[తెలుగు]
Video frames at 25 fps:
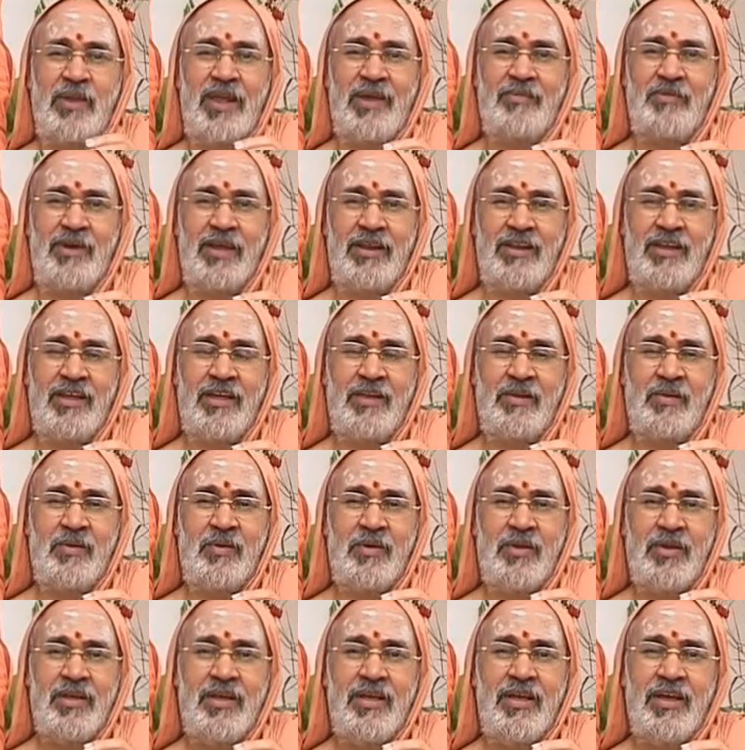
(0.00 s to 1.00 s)
ప్రేమ అన్నారు
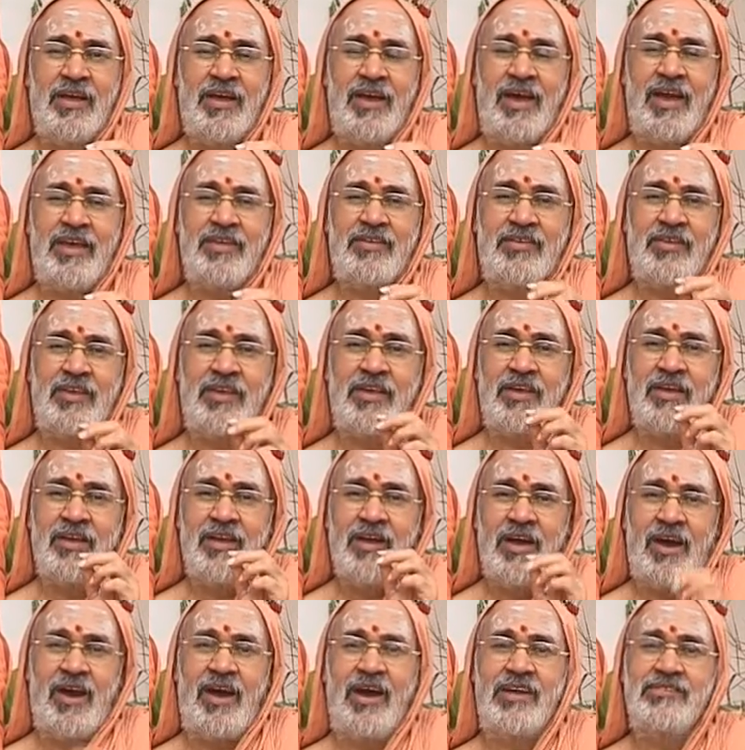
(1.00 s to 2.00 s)
అయితే
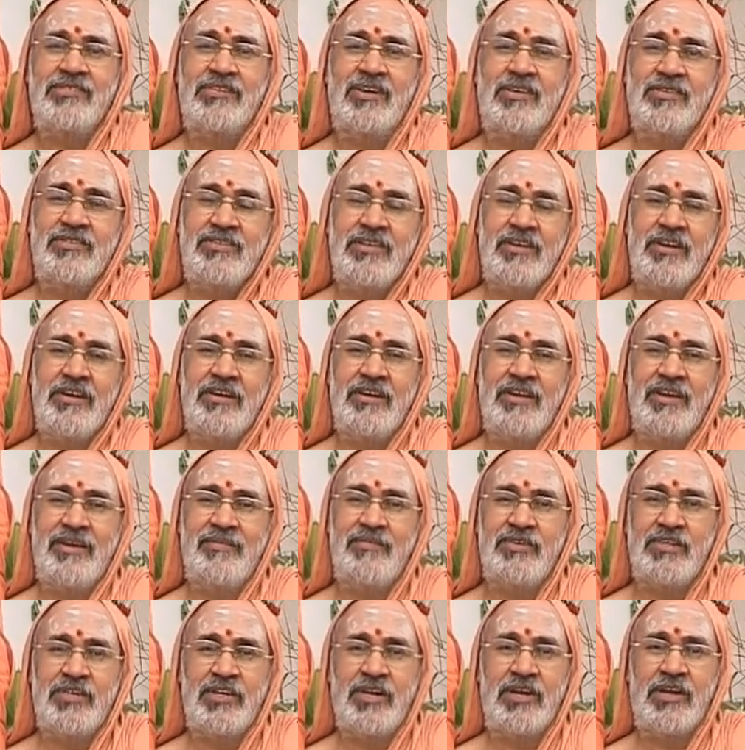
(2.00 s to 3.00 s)
ఆసక్తి అంటే
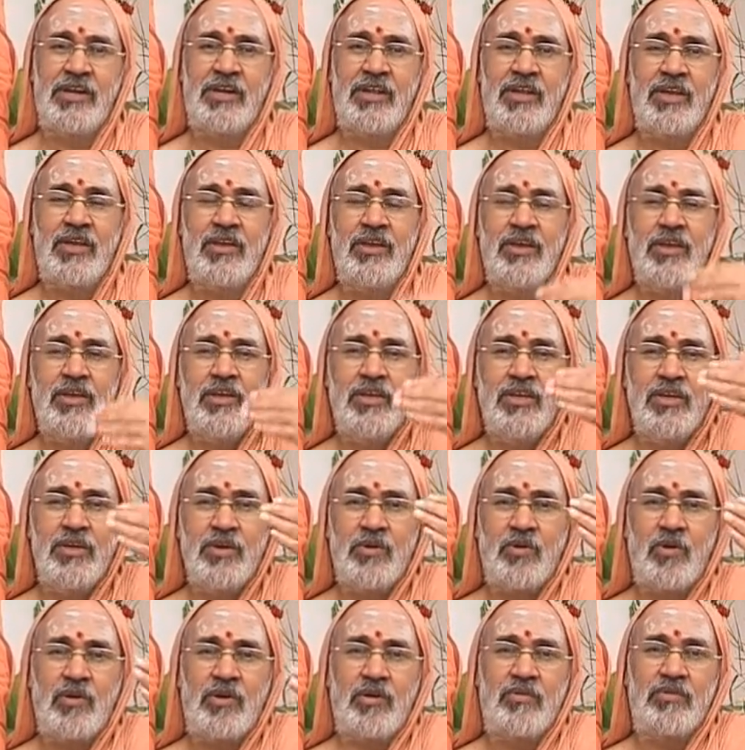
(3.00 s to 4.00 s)
ఏమిటి అంటే
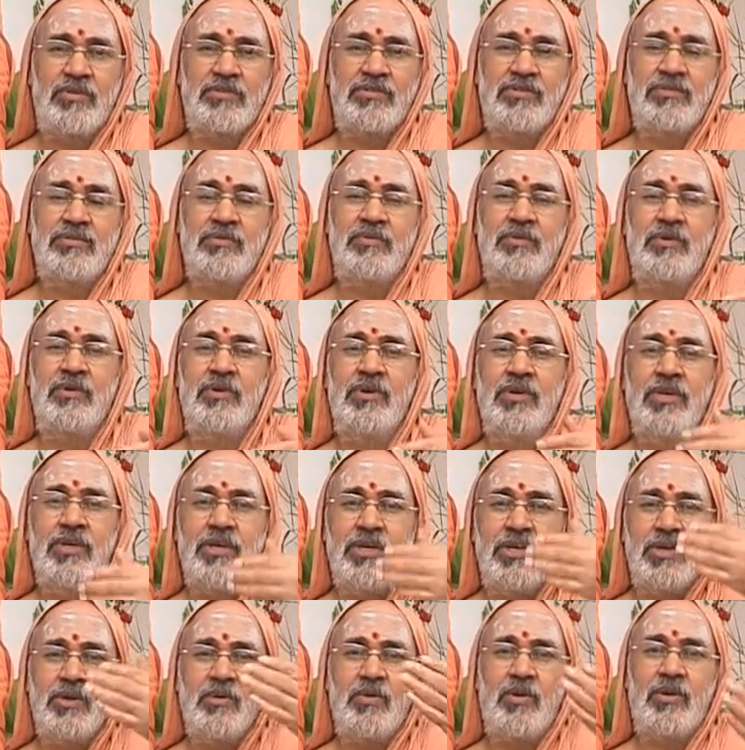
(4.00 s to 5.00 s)
ఇంకొక వస్తువు
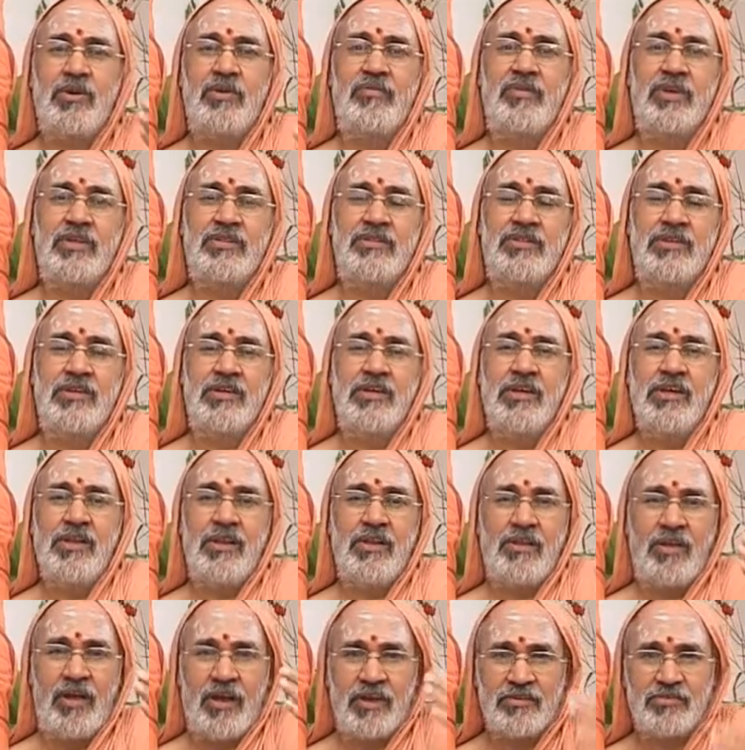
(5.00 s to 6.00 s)
ఇంకొక వ్యక్తి
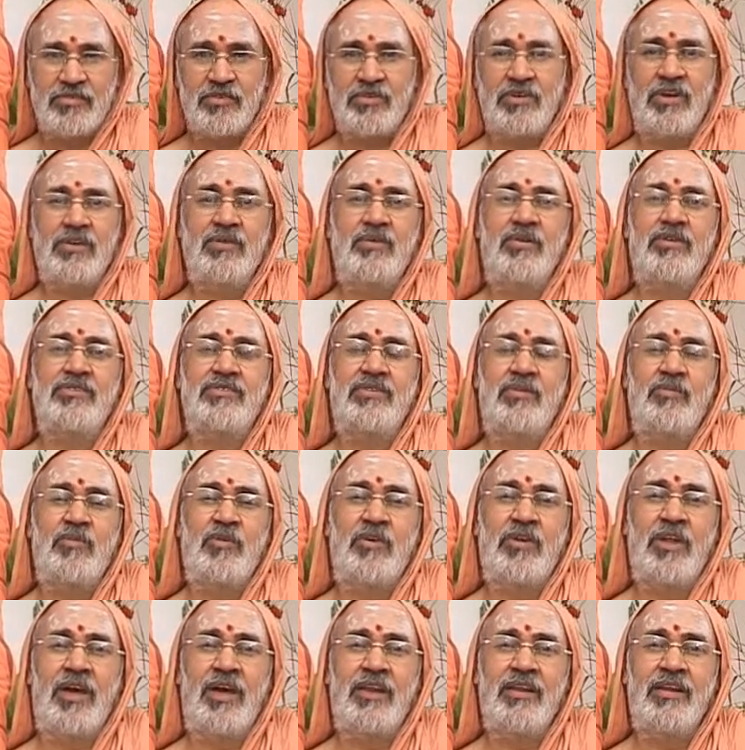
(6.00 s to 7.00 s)
నా సుఖం కోసం
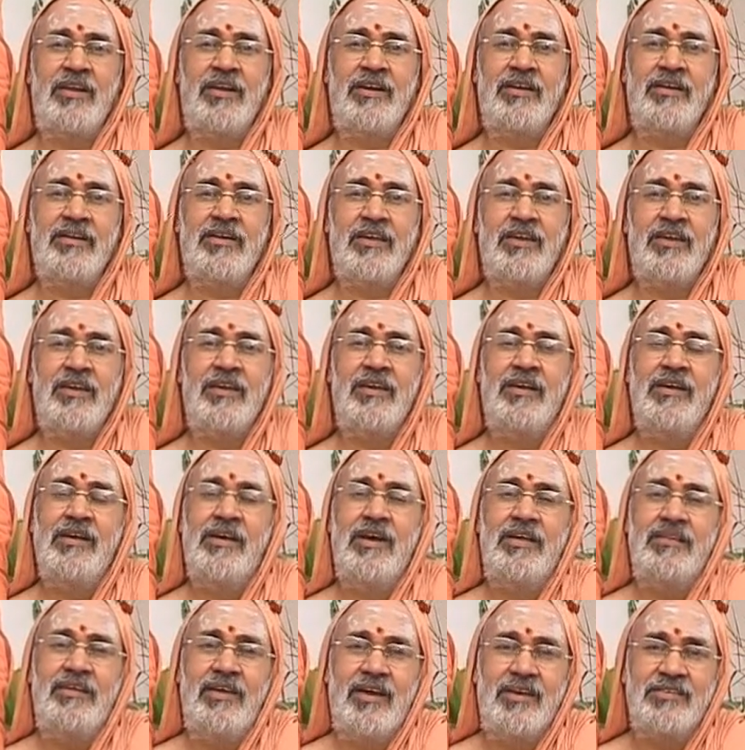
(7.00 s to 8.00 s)
ఉండాలి అంటే
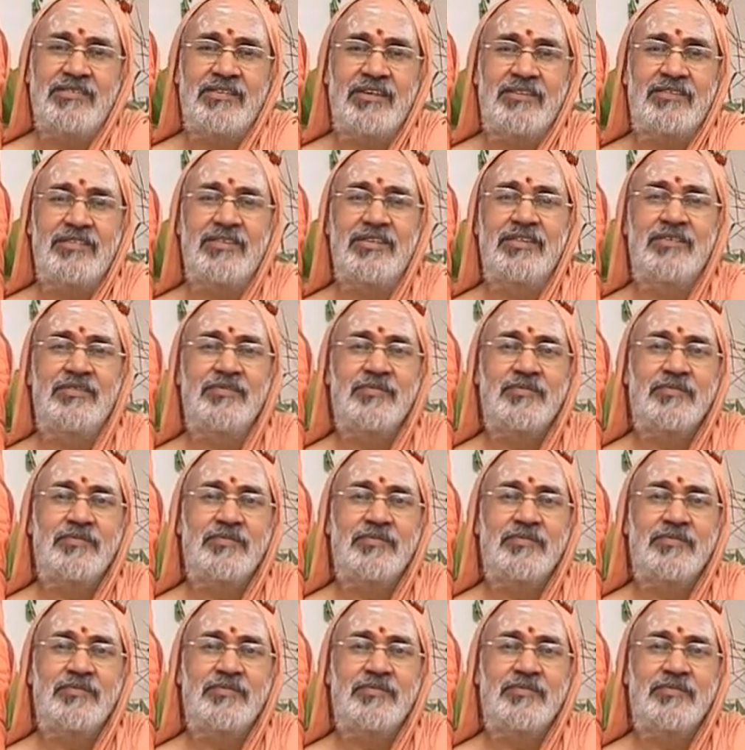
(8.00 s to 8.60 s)
అది ఆసక్తి